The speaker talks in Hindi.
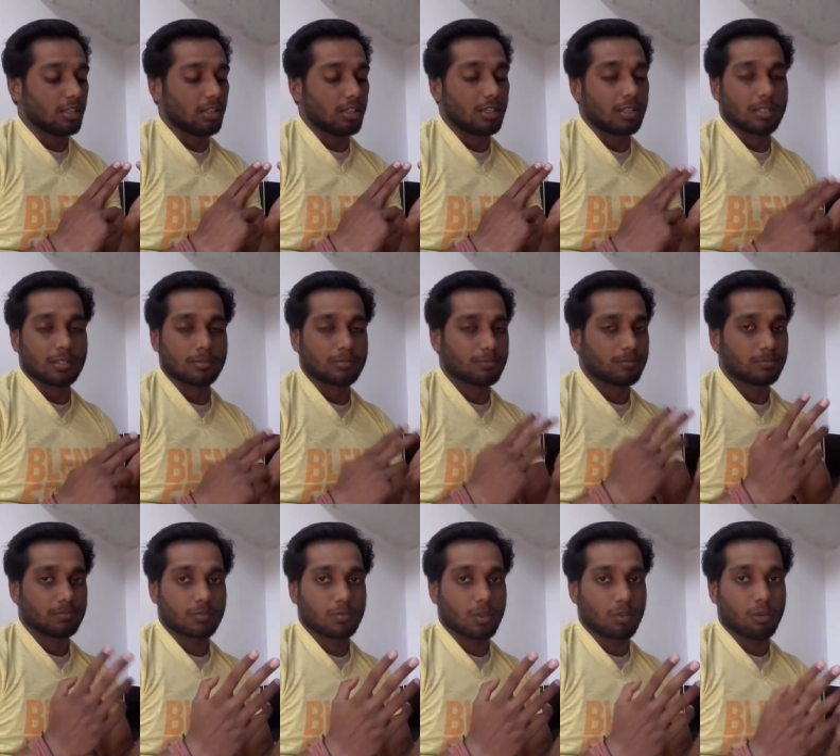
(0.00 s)

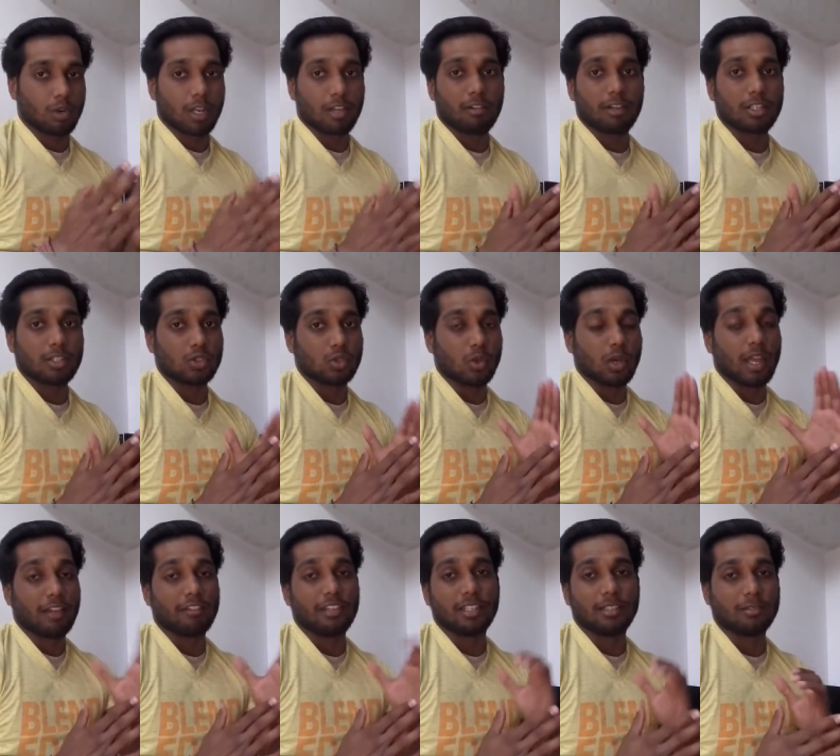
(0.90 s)
और वट जो
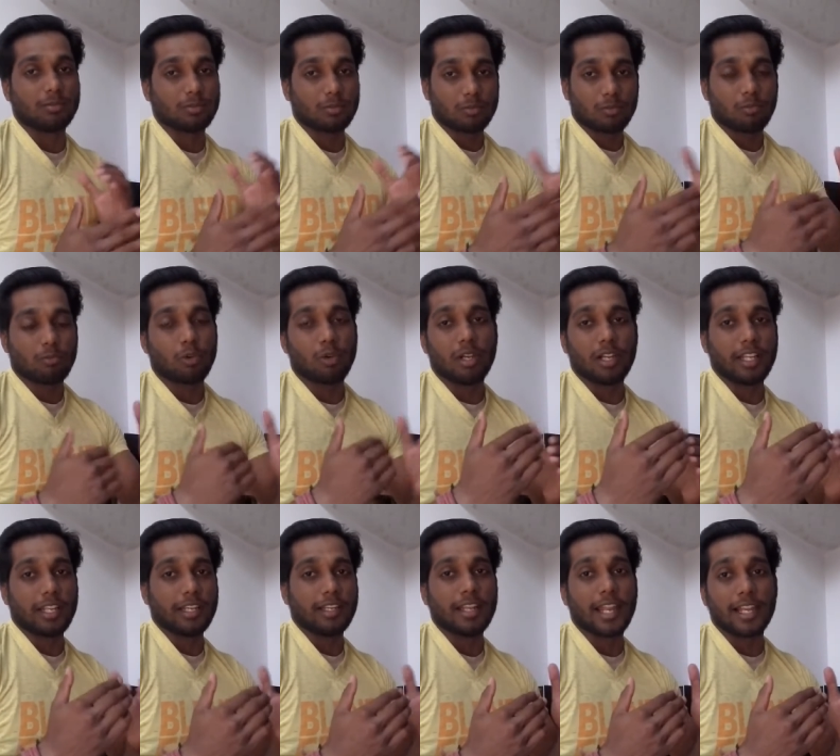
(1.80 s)
हैवी फुल
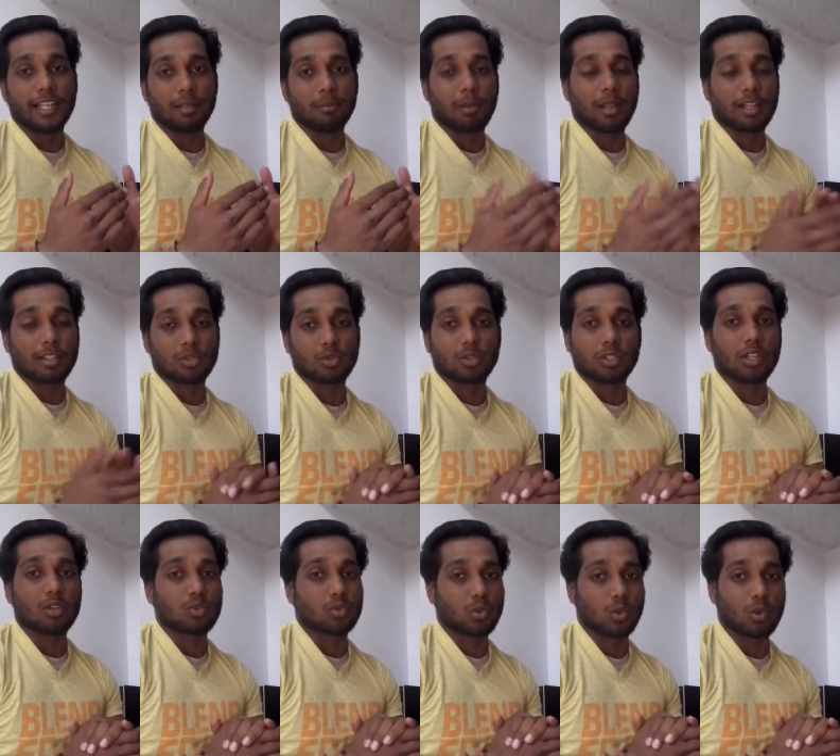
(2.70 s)
डे डाइट प्लान्स
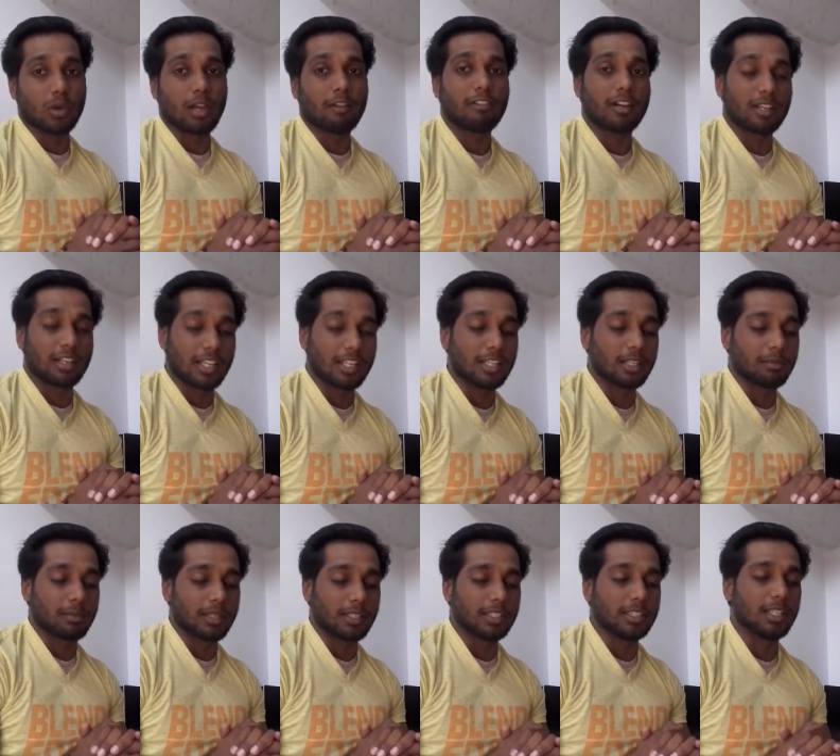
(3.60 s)
होता है उसको एफर्ट नहीं
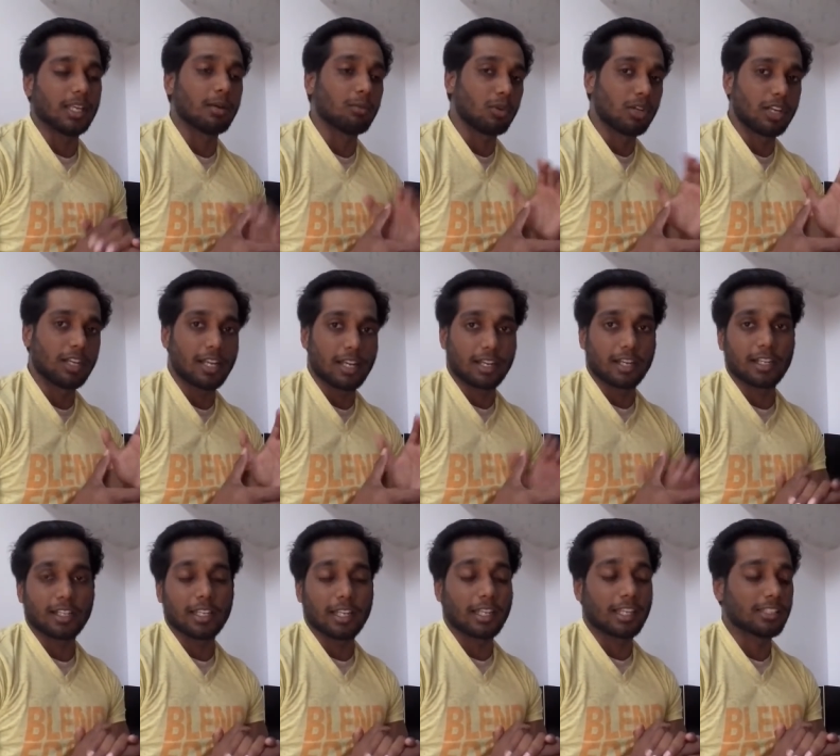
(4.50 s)
कर पाती हम उन्हें
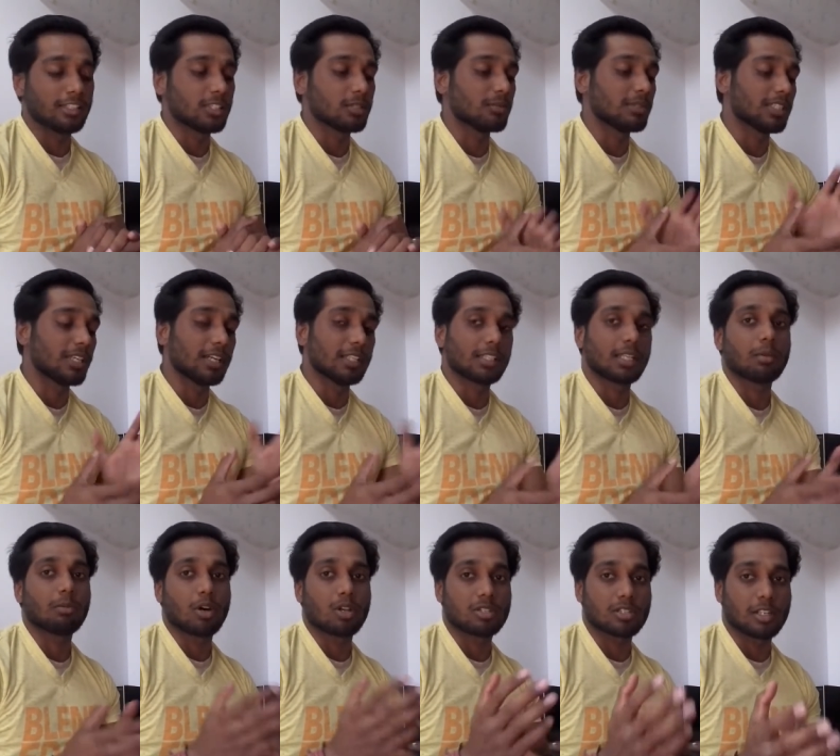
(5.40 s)
टारगेट करेंगे जिसमें
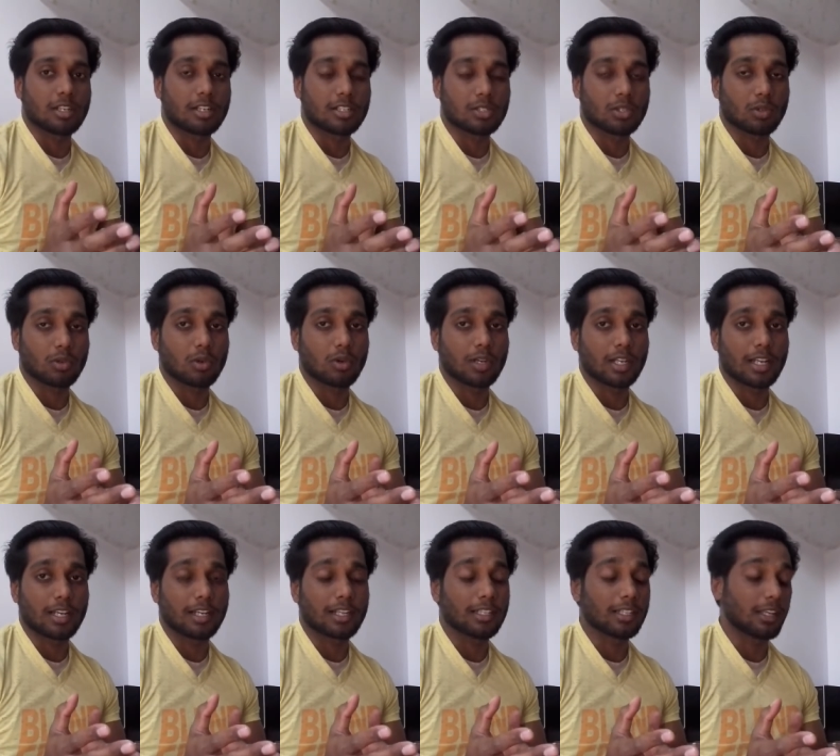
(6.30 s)
ज़्यादातर हम हॉस्टलर्स को
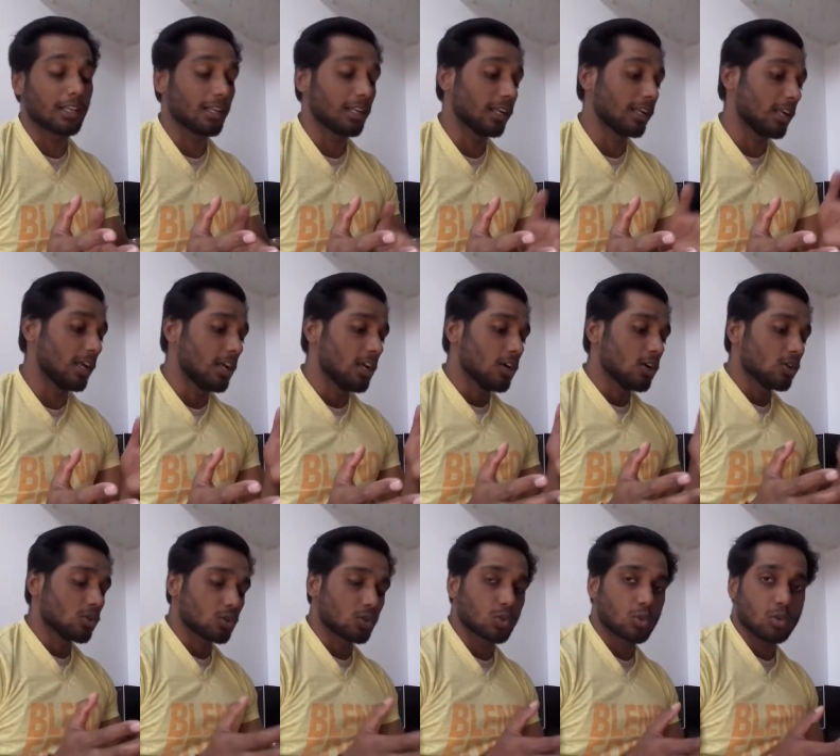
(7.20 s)
टारगेट कर रहे हैं
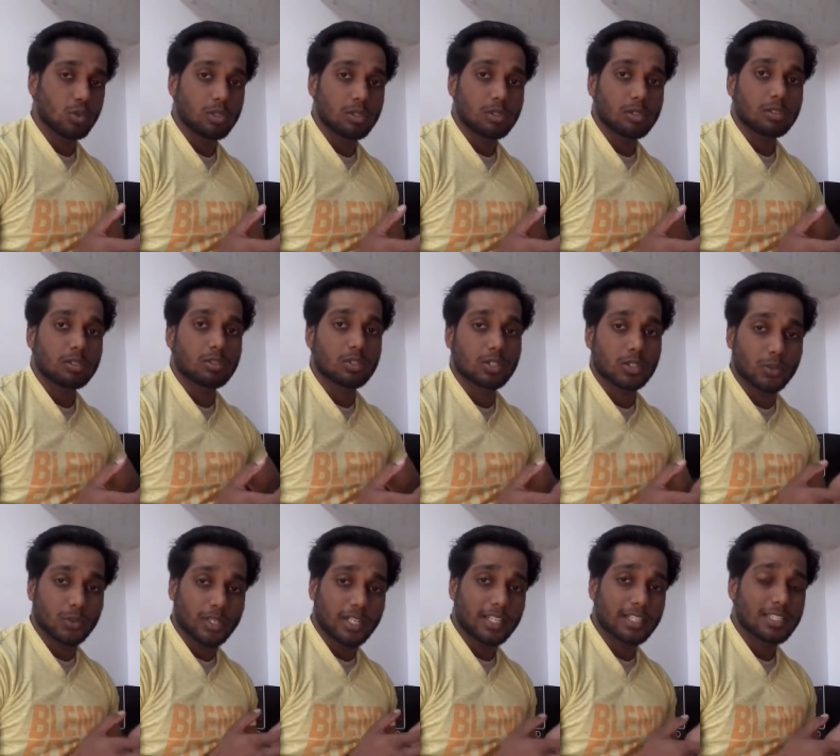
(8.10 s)
स्कूल
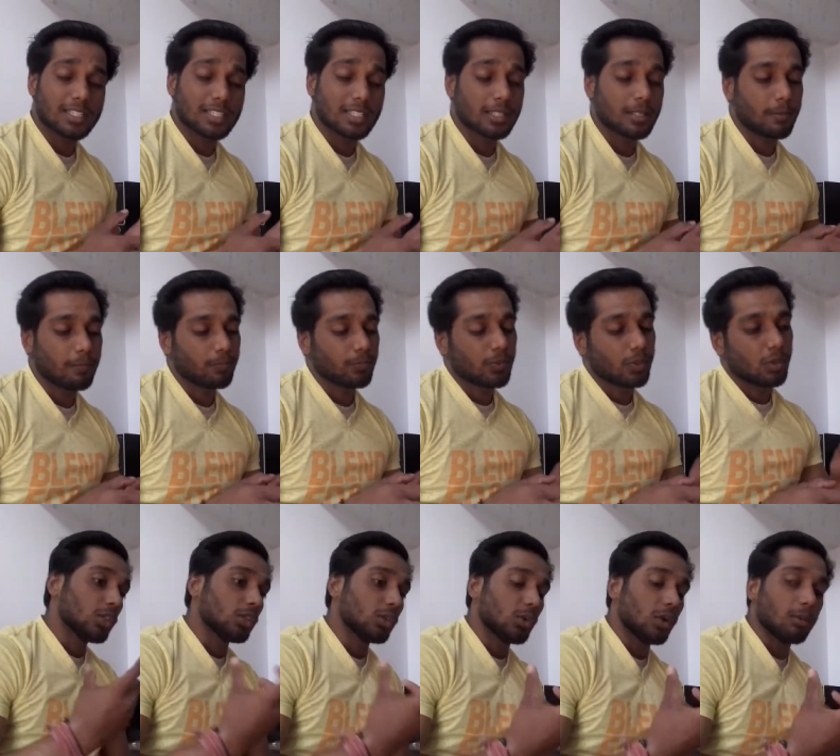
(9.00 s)
स्टूडेंट्स
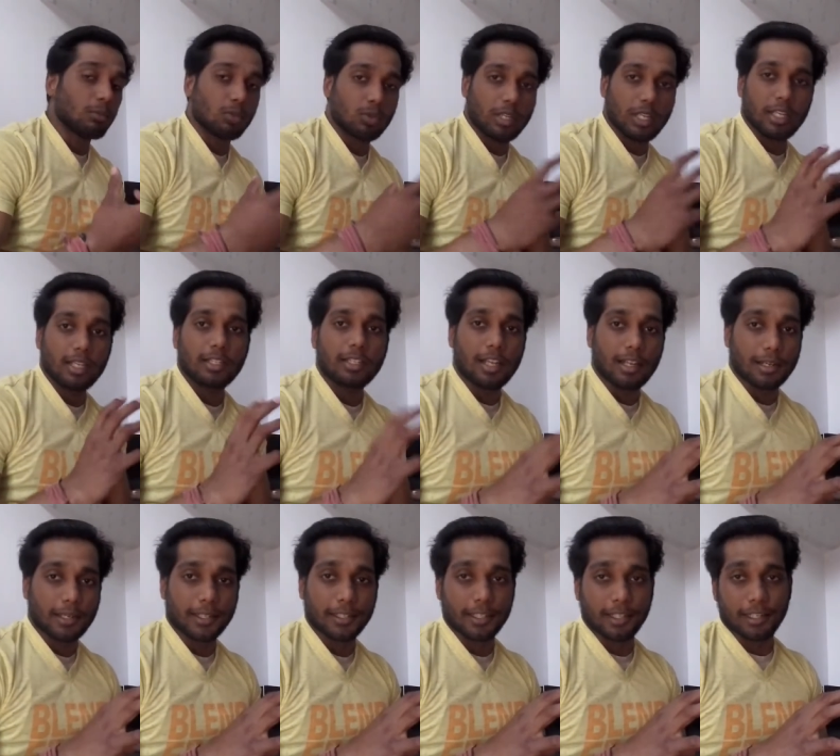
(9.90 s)
तो हम उन्हें
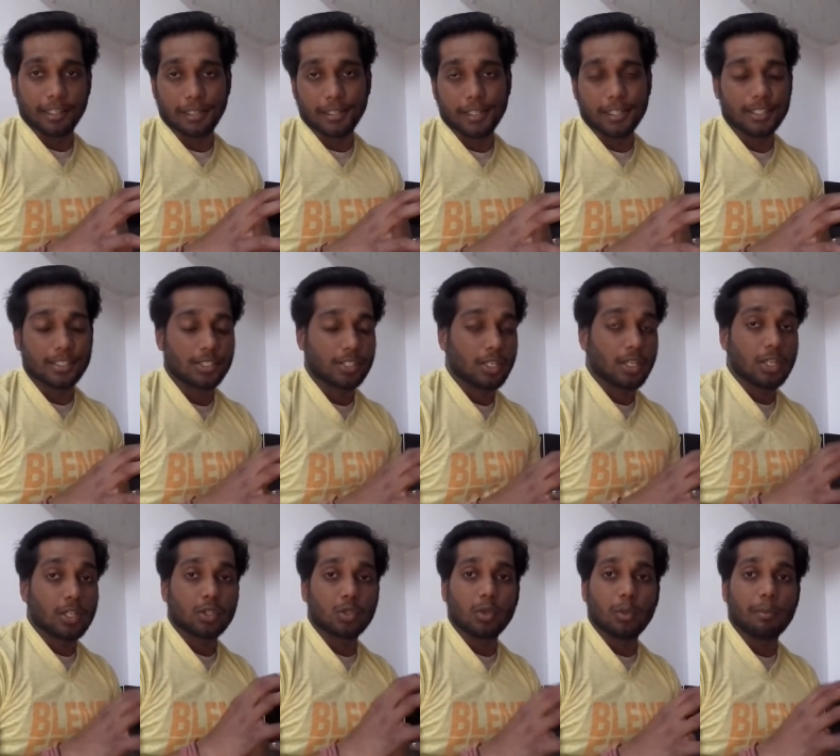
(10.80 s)
टारगेट करेंगे आज
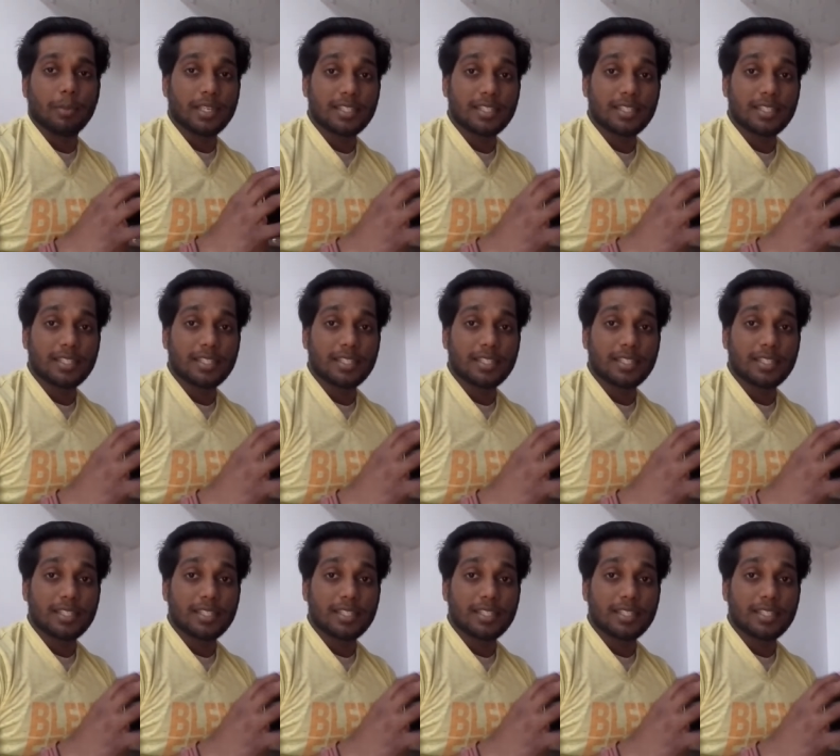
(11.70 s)
तो